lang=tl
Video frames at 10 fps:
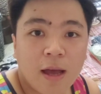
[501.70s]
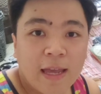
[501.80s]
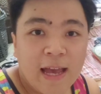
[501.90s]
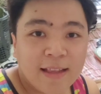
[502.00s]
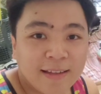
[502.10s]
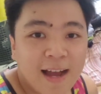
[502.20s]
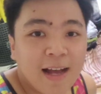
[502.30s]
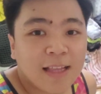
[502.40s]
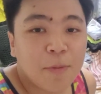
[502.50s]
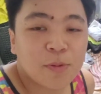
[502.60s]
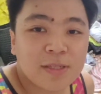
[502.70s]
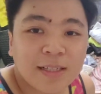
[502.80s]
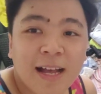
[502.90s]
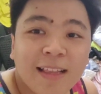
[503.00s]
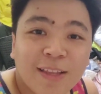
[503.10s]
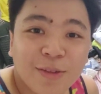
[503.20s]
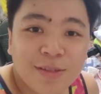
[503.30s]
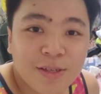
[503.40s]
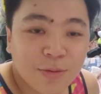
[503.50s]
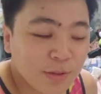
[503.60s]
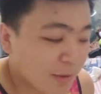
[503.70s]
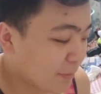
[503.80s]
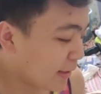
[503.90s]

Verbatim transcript: Ayan, kakatapos lang natin doon sa unang